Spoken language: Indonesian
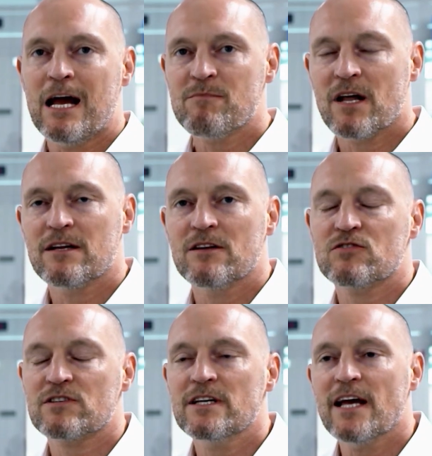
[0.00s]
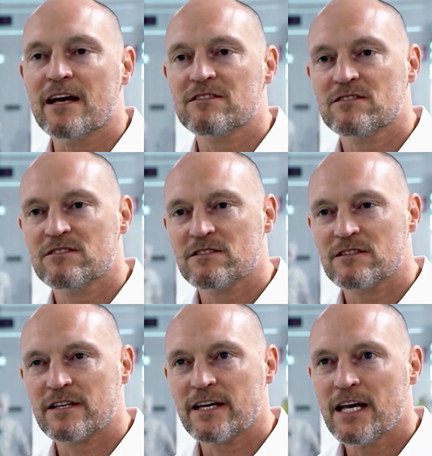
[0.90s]
industri semikonduktor
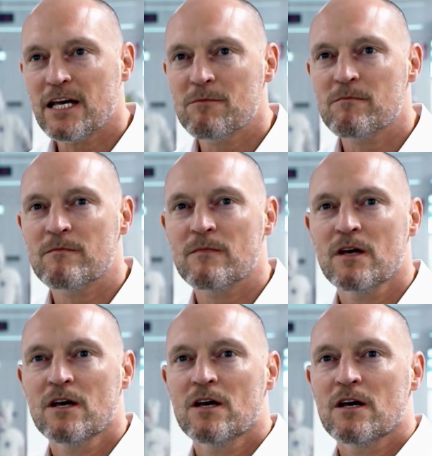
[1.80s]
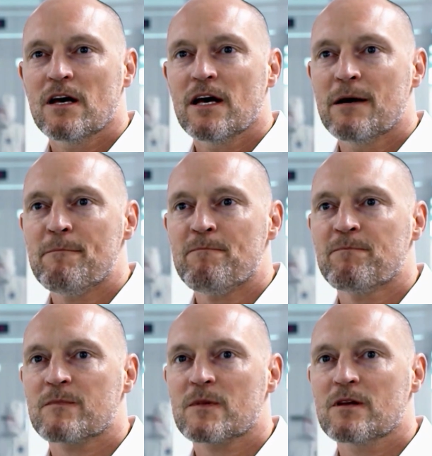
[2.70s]
jadi sorotan politik
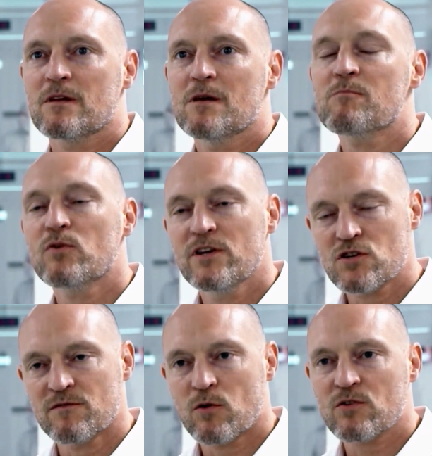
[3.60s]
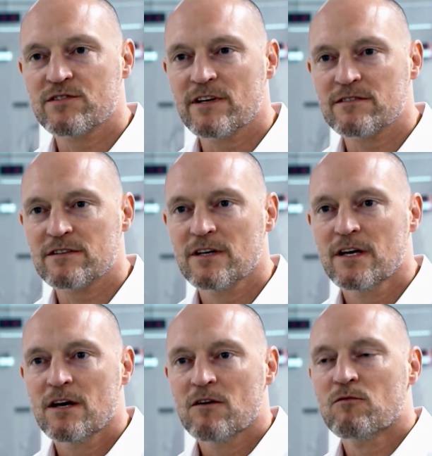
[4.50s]
karena semua negara berusaha
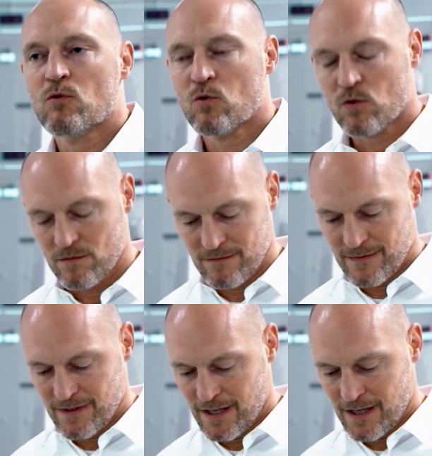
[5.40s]
menguasai industri ini